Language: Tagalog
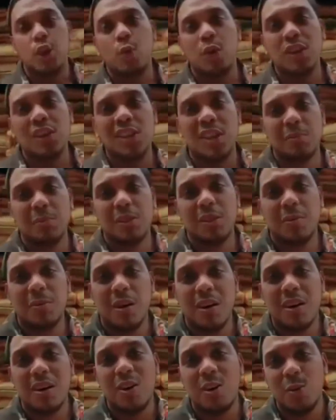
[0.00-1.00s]
Yo, what's up
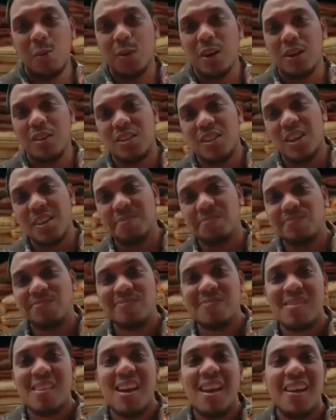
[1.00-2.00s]
sa mga kahombre ko dyan?
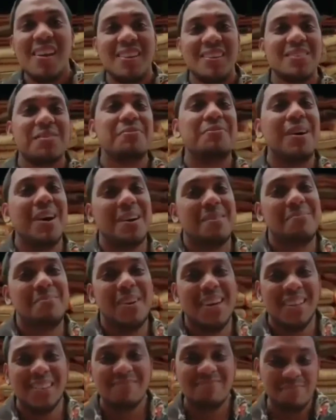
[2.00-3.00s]

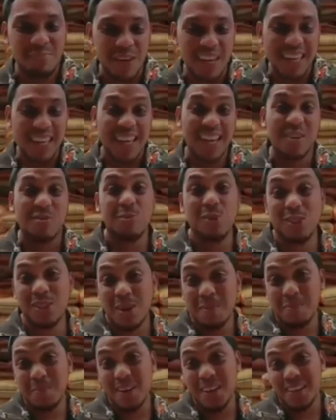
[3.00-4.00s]
Fuck man, makagag,
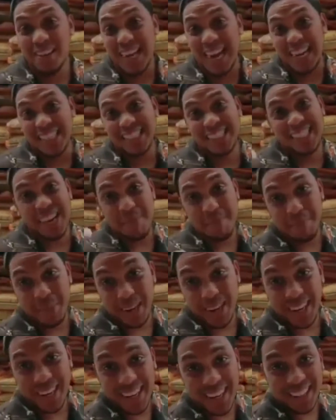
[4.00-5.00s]
what's up man? At
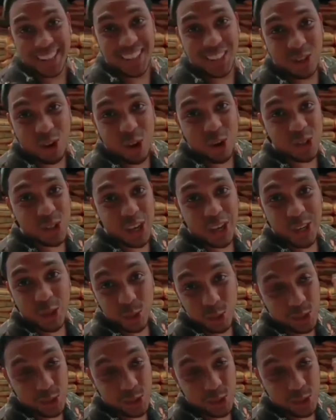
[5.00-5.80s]
syempre, nandito ako sa